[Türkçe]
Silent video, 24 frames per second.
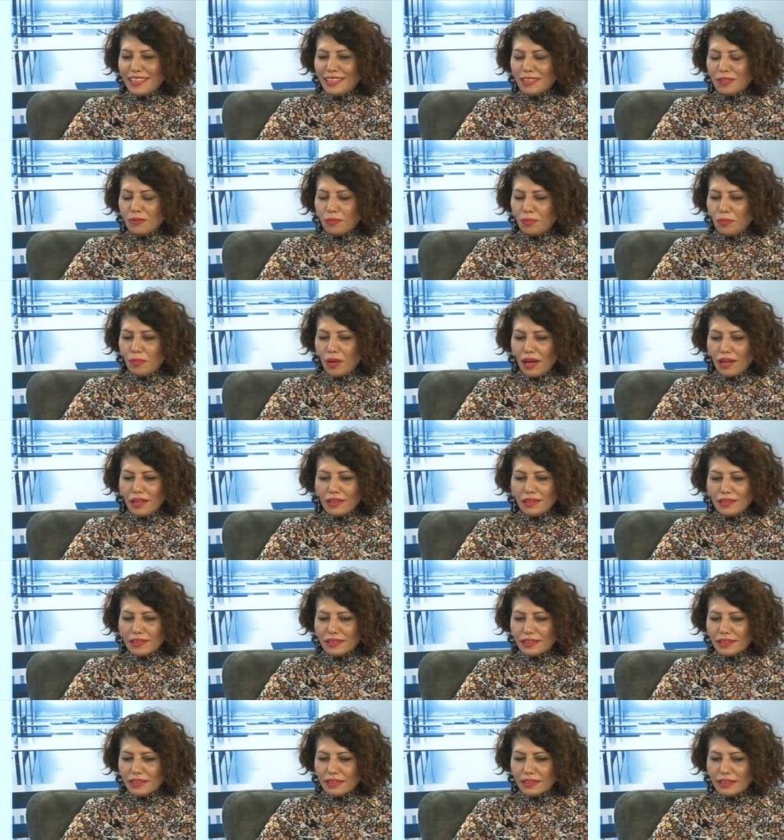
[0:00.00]
Ben
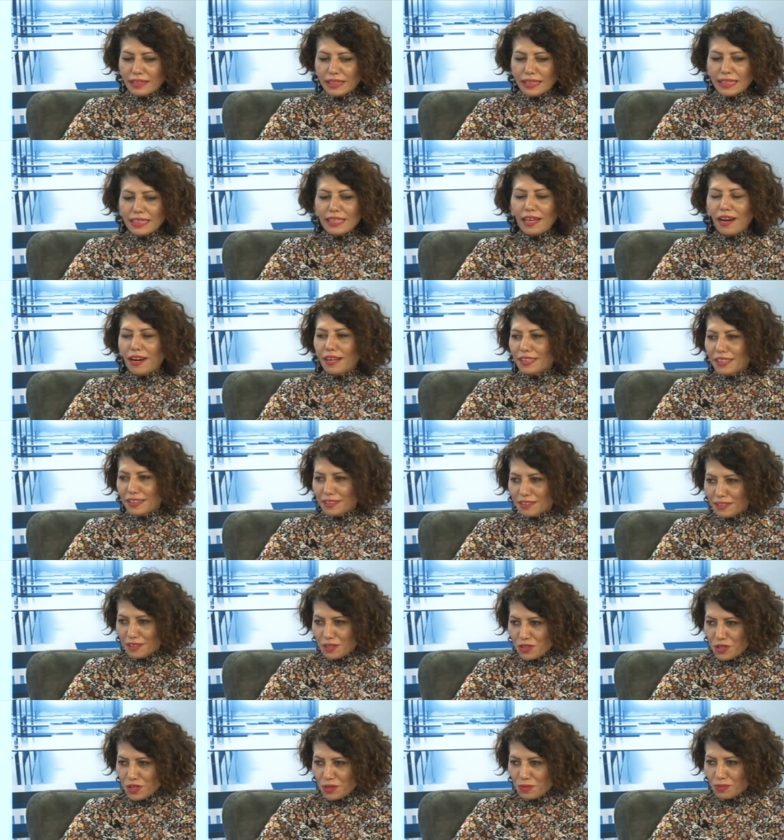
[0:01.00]
e, iki
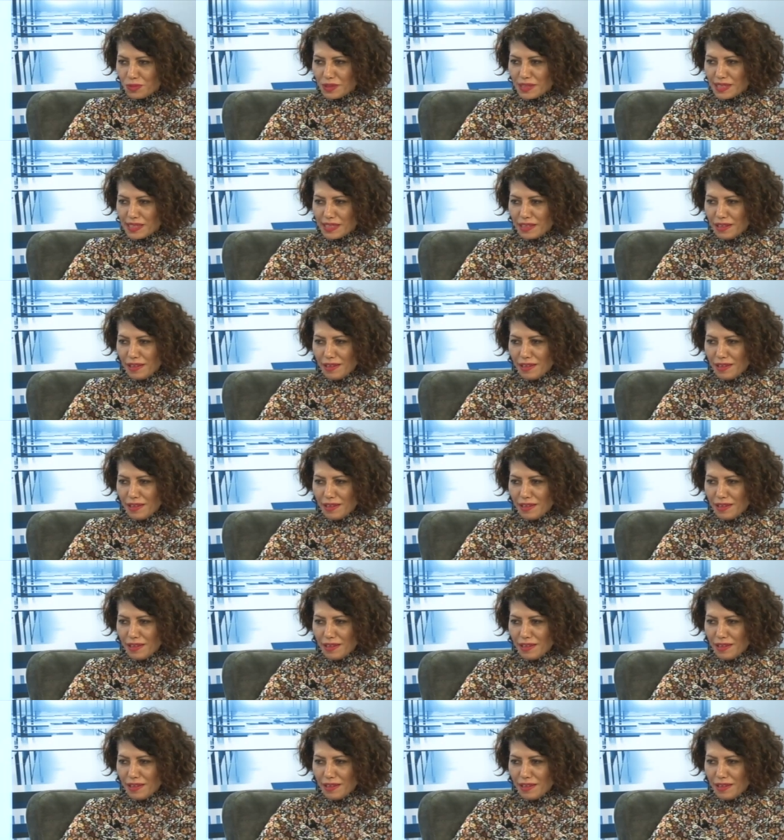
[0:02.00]
arkadaşımıza